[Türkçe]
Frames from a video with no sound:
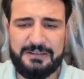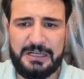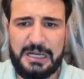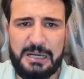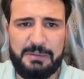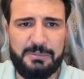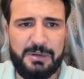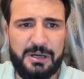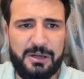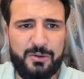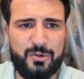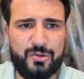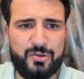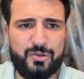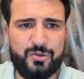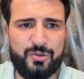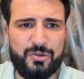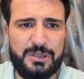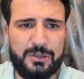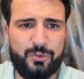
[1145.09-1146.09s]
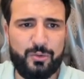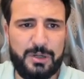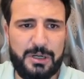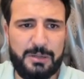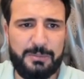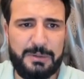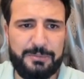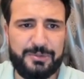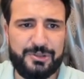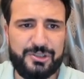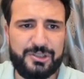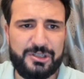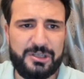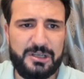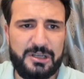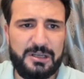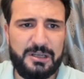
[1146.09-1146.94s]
ama üstünde duramamış.